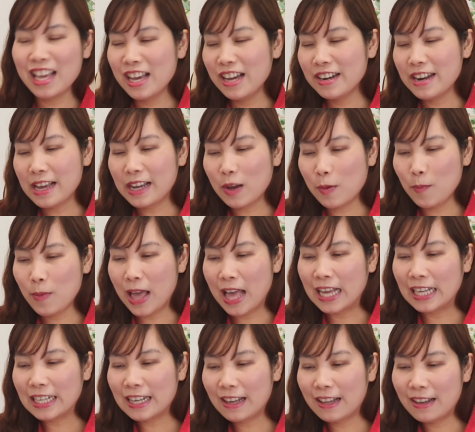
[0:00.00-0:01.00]
để các
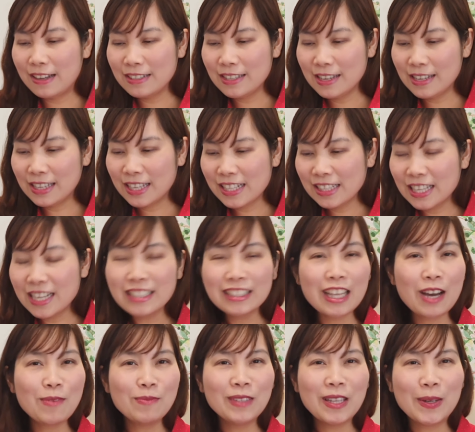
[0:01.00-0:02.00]
bạn có những kiến thức
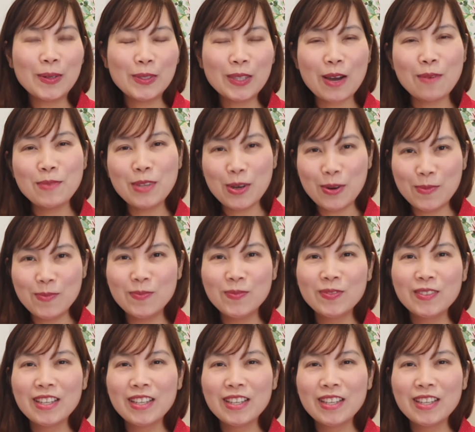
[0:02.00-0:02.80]
thông thông dụng